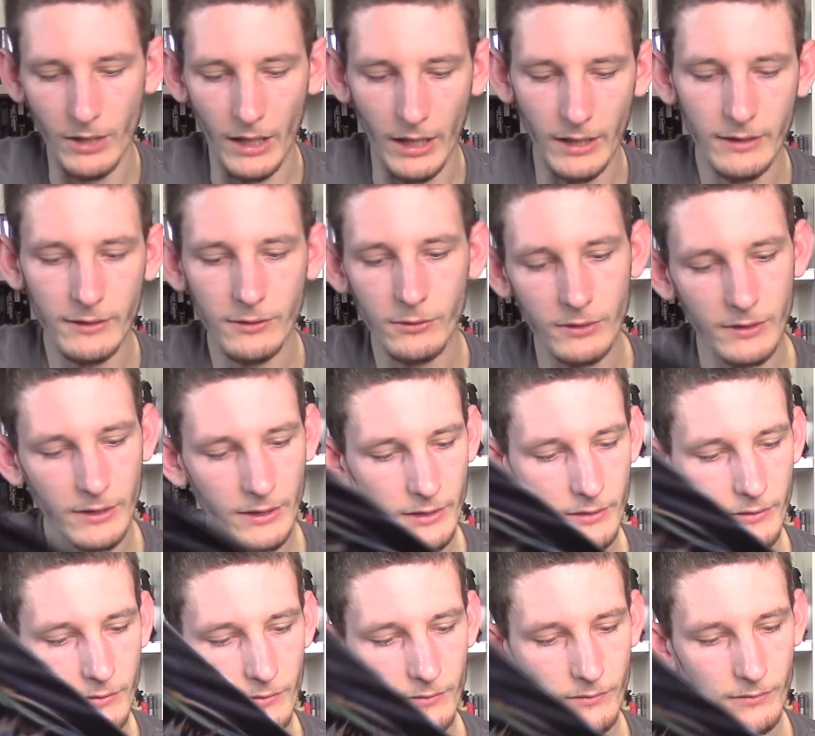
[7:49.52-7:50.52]
wohl alles so
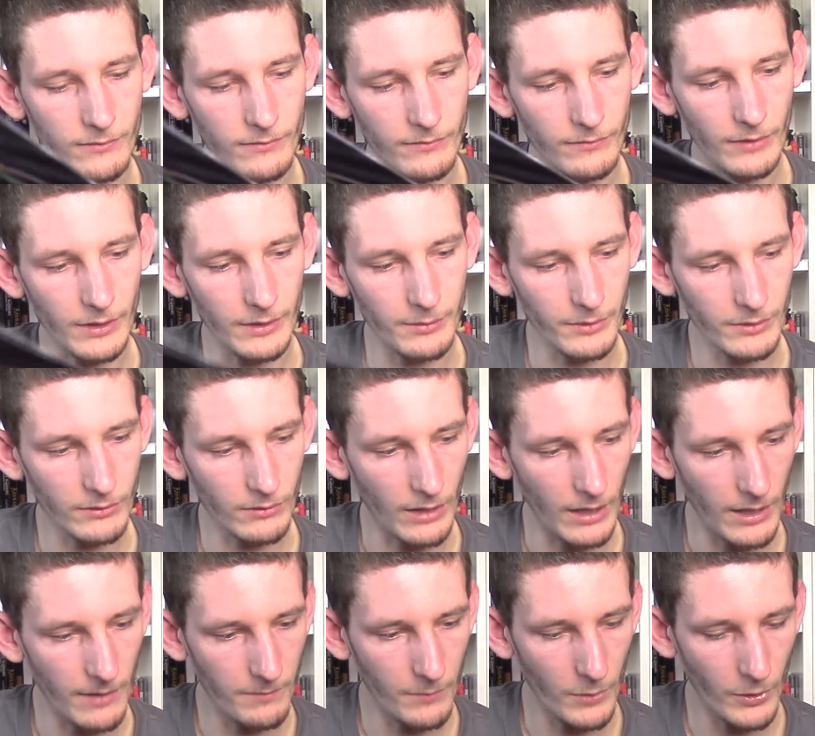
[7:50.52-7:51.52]
drin, was man so
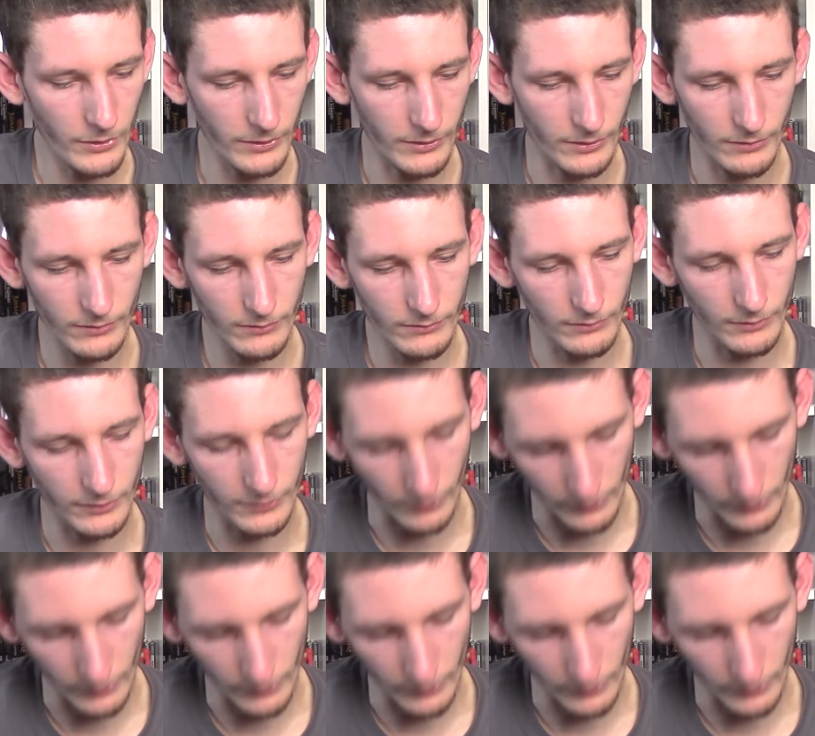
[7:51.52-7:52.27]
haben möchte und